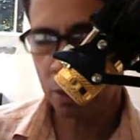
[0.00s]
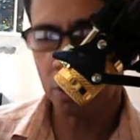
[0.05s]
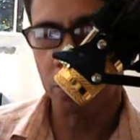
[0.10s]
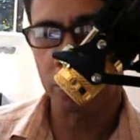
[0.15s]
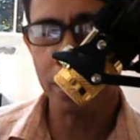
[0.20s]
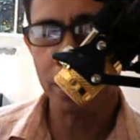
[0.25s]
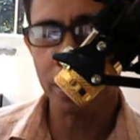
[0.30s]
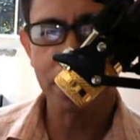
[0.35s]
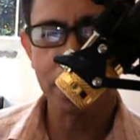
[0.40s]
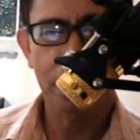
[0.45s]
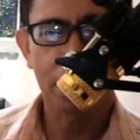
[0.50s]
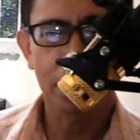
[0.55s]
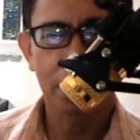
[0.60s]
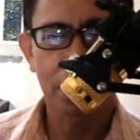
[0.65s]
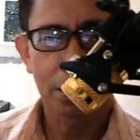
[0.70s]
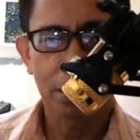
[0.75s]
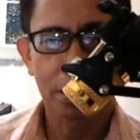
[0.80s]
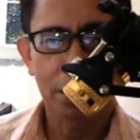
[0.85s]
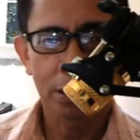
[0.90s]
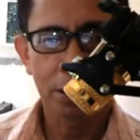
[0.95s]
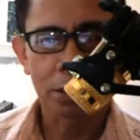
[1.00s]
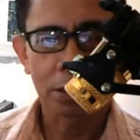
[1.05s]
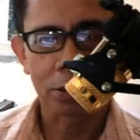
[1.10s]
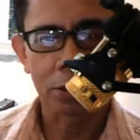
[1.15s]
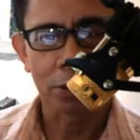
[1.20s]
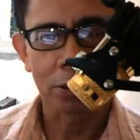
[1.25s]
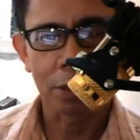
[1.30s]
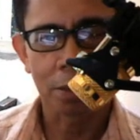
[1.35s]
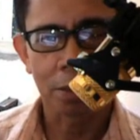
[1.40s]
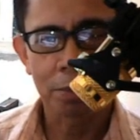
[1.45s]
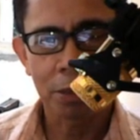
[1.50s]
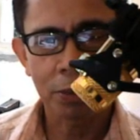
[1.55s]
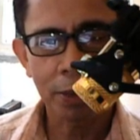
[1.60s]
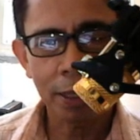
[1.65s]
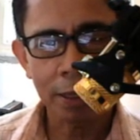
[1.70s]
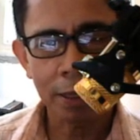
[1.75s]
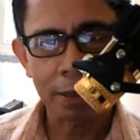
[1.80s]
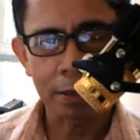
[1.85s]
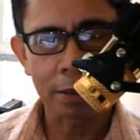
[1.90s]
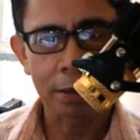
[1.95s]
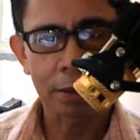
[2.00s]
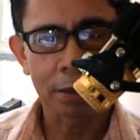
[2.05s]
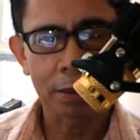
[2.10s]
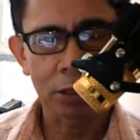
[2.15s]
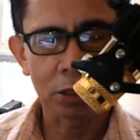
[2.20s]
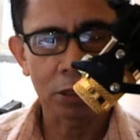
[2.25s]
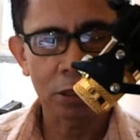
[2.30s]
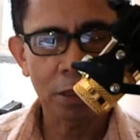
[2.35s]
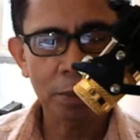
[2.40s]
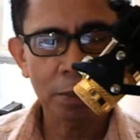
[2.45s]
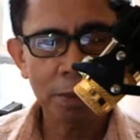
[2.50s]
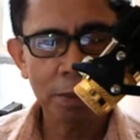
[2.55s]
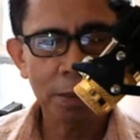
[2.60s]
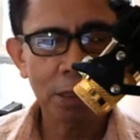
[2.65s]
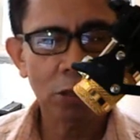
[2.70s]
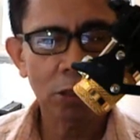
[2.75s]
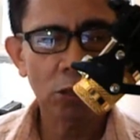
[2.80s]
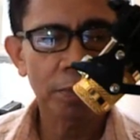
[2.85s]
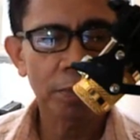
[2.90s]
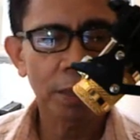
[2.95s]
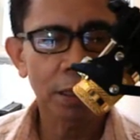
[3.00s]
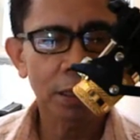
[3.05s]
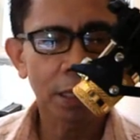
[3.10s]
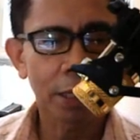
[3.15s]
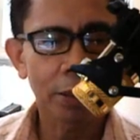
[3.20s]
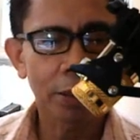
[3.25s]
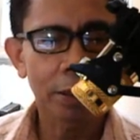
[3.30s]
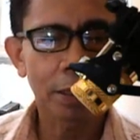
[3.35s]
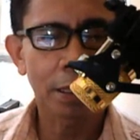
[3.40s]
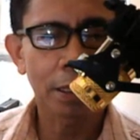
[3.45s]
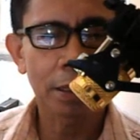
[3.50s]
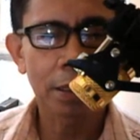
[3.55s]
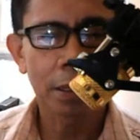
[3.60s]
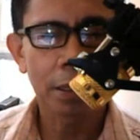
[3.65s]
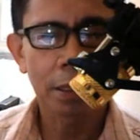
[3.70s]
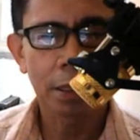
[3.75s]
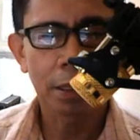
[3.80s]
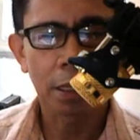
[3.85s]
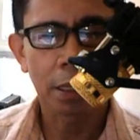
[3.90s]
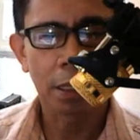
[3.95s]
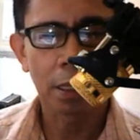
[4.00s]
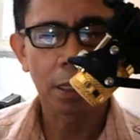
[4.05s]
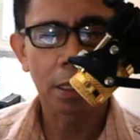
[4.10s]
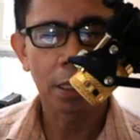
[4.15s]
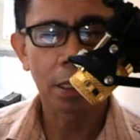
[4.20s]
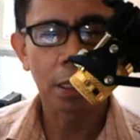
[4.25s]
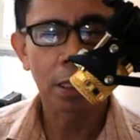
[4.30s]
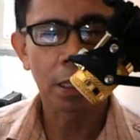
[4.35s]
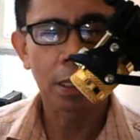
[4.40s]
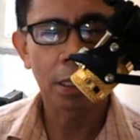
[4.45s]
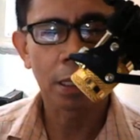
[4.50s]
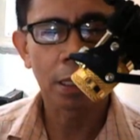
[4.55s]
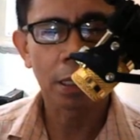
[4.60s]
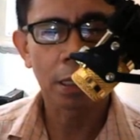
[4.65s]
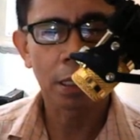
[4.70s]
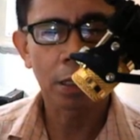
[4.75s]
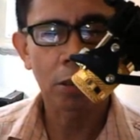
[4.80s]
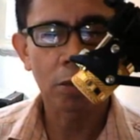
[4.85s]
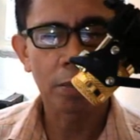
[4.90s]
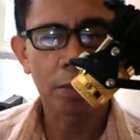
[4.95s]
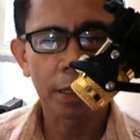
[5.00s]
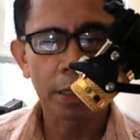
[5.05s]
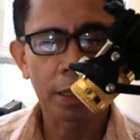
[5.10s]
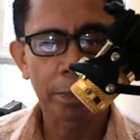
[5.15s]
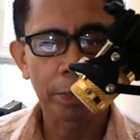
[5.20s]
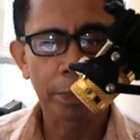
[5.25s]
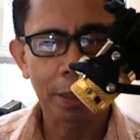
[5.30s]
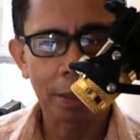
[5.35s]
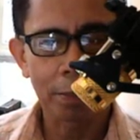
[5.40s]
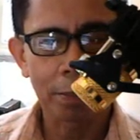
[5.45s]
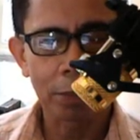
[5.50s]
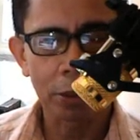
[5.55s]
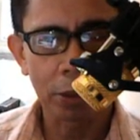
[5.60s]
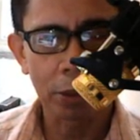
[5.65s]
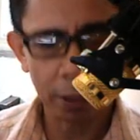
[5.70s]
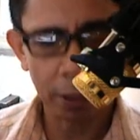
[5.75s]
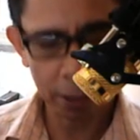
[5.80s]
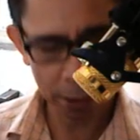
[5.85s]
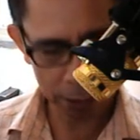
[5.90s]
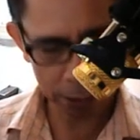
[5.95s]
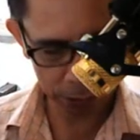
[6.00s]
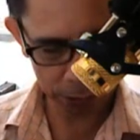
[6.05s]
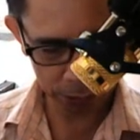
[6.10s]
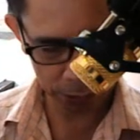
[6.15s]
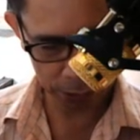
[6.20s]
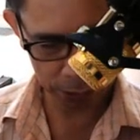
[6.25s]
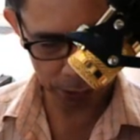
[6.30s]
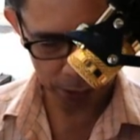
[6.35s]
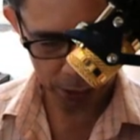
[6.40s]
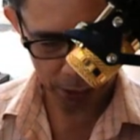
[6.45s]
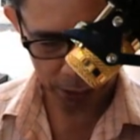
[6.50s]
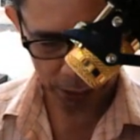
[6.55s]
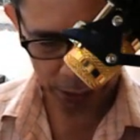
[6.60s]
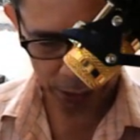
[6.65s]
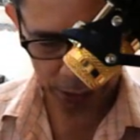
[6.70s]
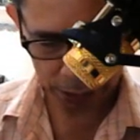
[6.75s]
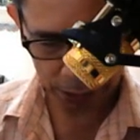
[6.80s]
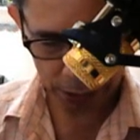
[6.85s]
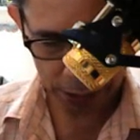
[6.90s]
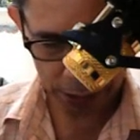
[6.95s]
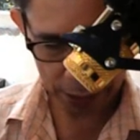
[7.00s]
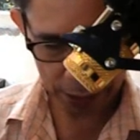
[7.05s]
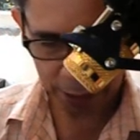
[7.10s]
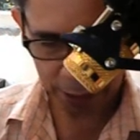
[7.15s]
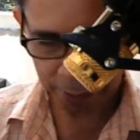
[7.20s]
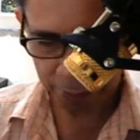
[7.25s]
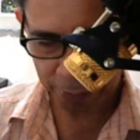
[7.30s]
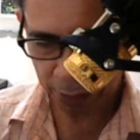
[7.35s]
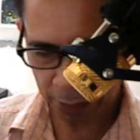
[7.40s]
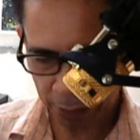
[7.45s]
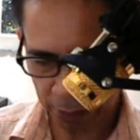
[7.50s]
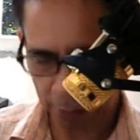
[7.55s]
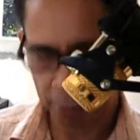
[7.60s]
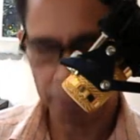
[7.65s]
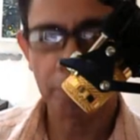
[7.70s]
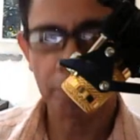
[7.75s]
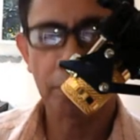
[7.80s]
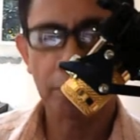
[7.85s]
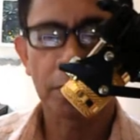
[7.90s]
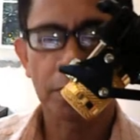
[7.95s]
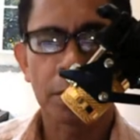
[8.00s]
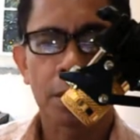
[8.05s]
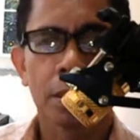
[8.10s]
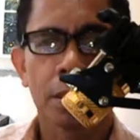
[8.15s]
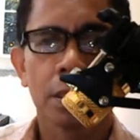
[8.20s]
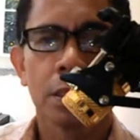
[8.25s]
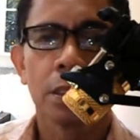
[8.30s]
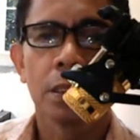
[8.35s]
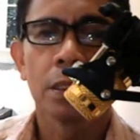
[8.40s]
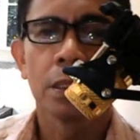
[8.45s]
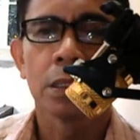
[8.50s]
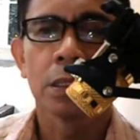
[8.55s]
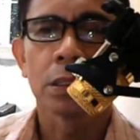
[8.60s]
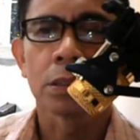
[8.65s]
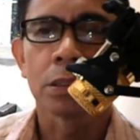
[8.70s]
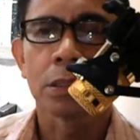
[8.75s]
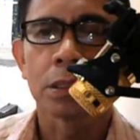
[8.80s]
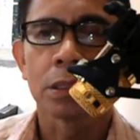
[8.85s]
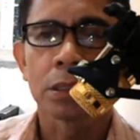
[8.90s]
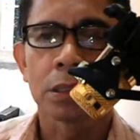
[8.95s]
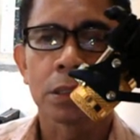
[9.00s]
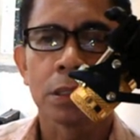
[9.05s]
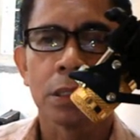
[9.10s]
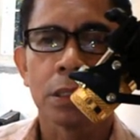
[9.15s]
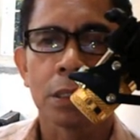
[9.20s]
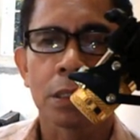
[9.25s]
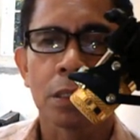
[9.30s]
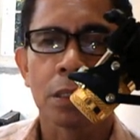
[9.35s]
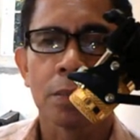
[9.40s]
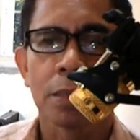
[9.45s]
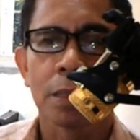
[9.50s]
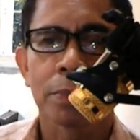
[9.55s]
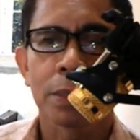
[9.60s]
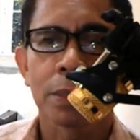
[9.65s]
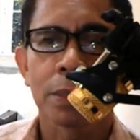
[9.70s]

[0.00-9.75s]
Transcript: Okay. So, number one. So, siyempre mag-open tayo ng uh, command prompt. Okay. So, cmd So, this is the command